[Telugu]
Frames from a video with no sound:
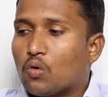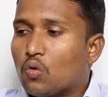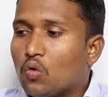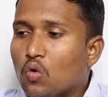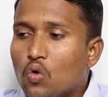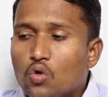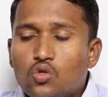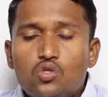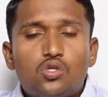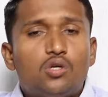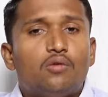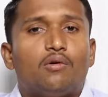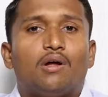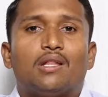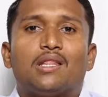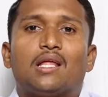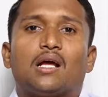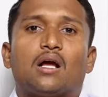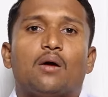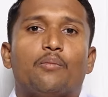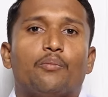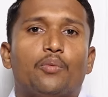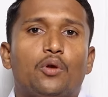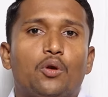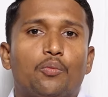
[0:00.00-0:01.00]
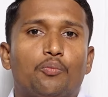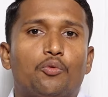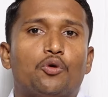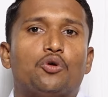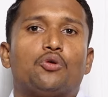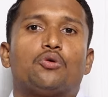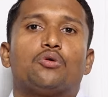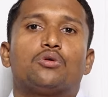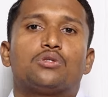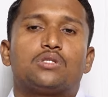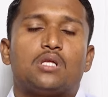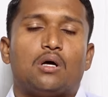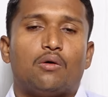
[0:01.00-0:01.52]
రోజుకు వంద కంపెనీలు
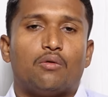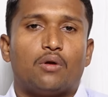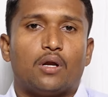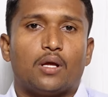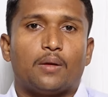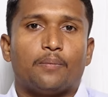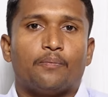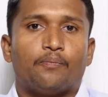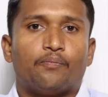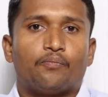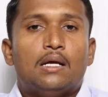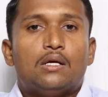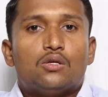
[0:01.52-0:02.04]
పుట్టుకొస్తూ ఉన్నాయి